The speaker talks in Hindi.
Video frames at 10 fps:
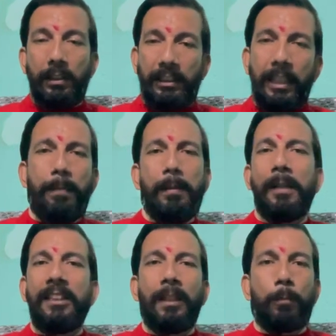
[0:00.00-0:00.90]
ये भी मैं
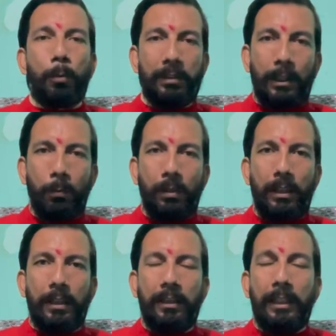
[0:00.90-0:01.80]
आज आपको बताऊंगा
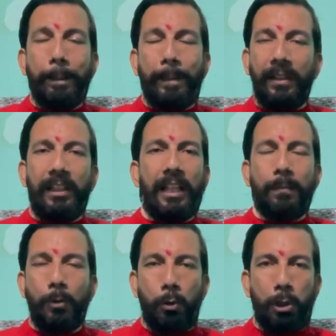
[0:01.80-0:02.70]
कि प्रत्येक
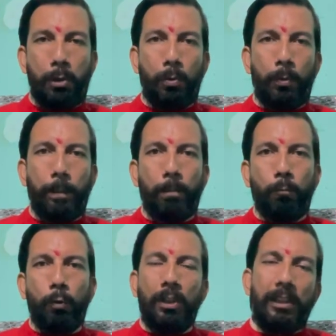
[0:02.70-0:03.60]
मनुष्य को
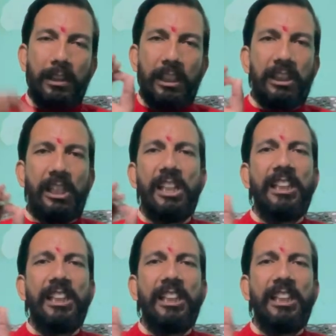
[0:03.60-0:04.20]
कितनी